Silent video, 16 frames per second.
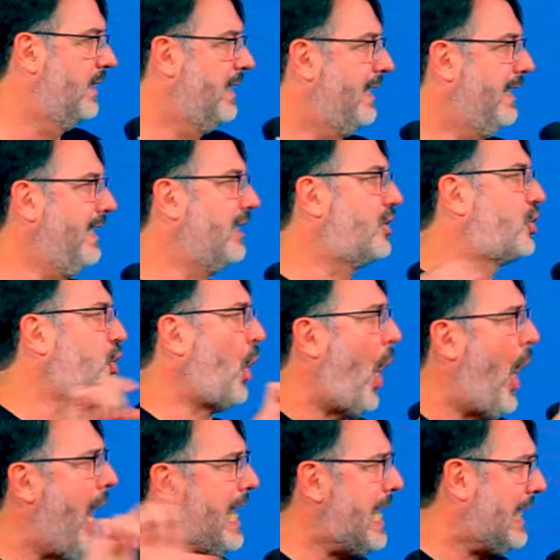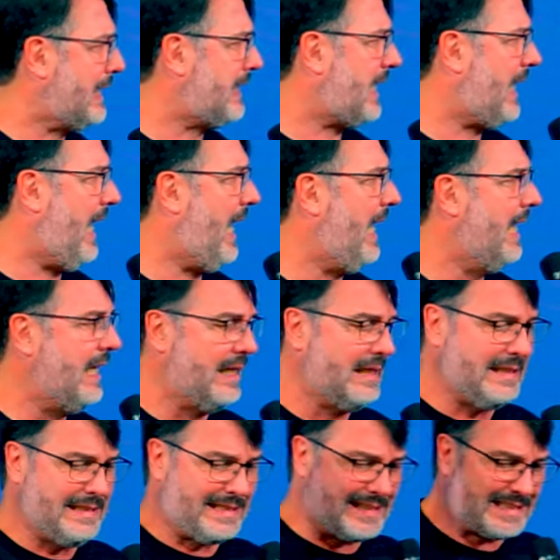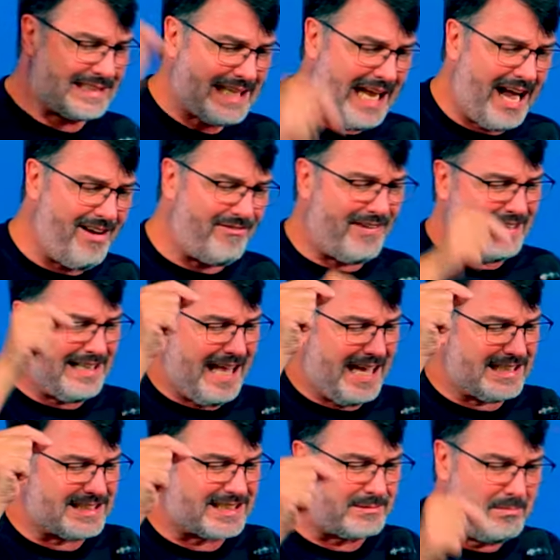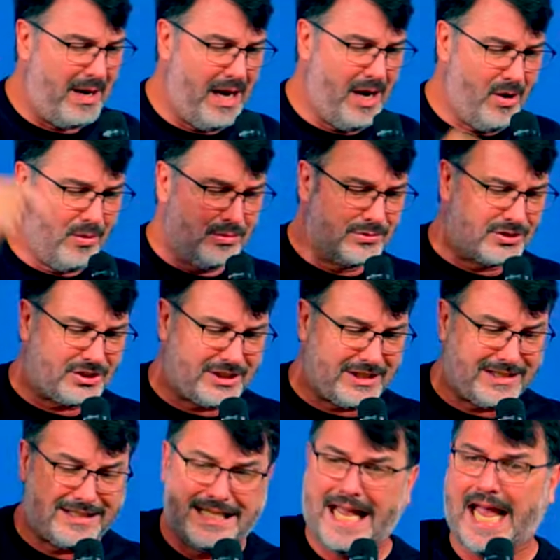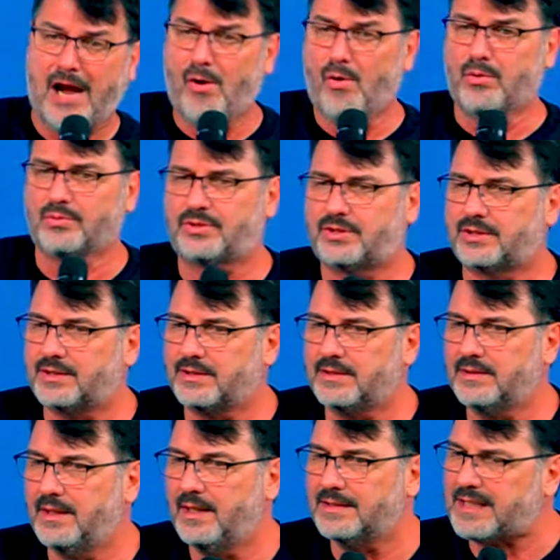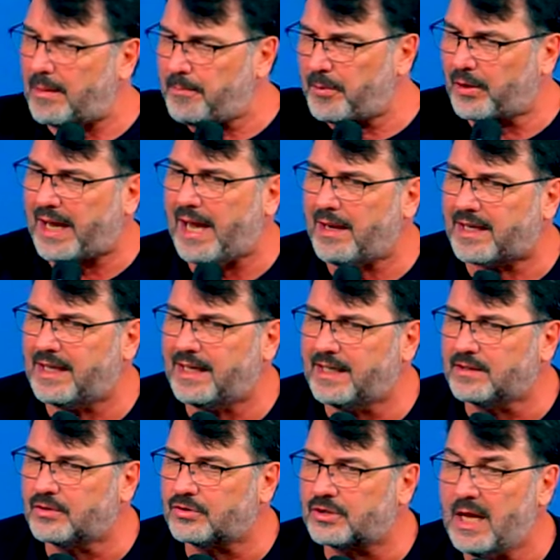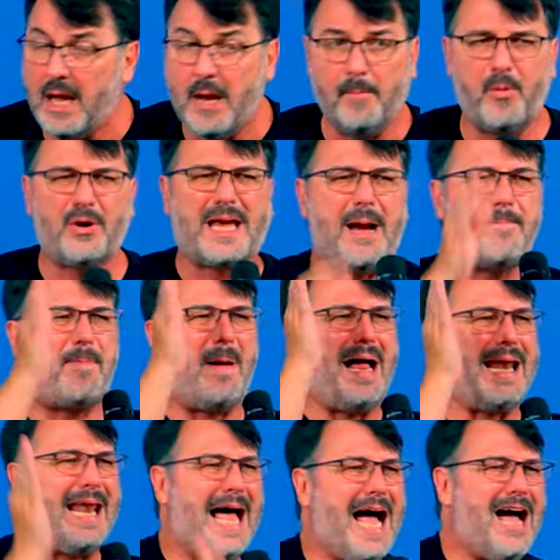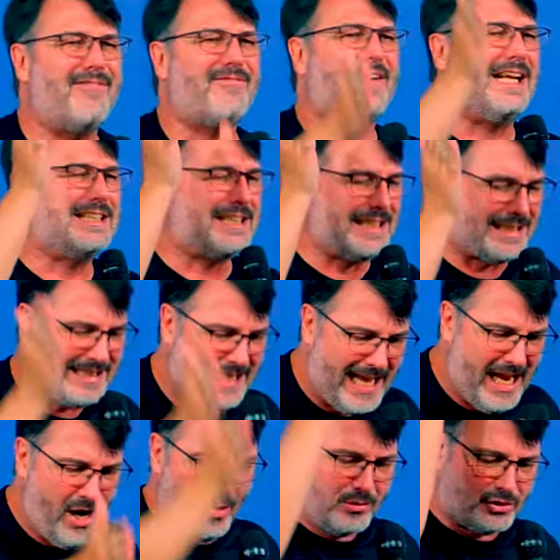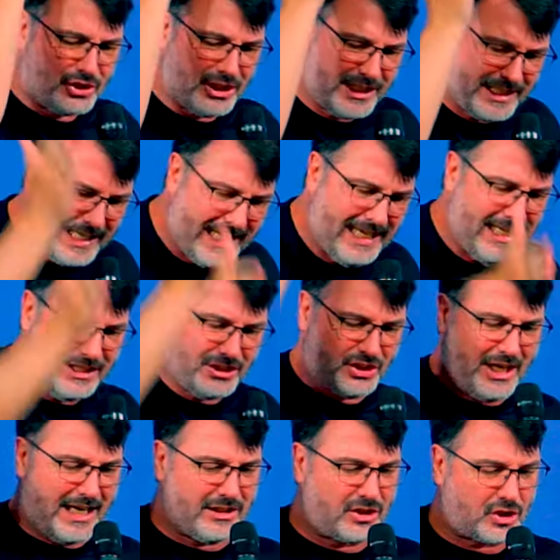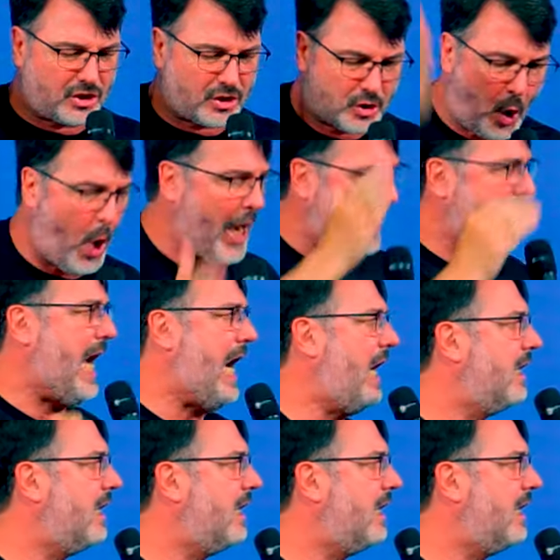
idólatra, estava nas mãos de Deus. Sabe por quê, queridos? Porque a palavra de Deus dirige a história.